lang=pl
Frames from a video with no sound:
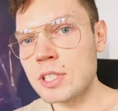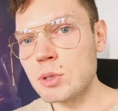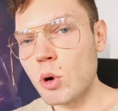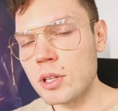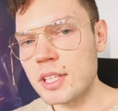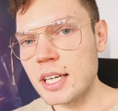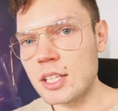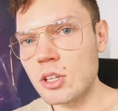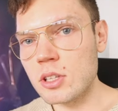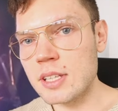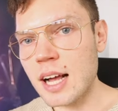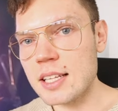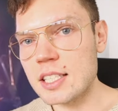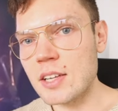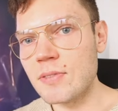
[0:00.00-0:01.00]
złotych
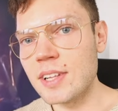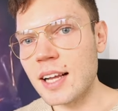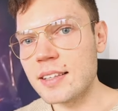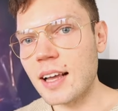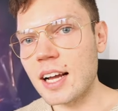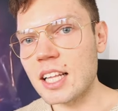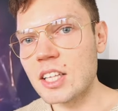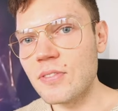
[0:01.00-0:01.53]
dotacji w latach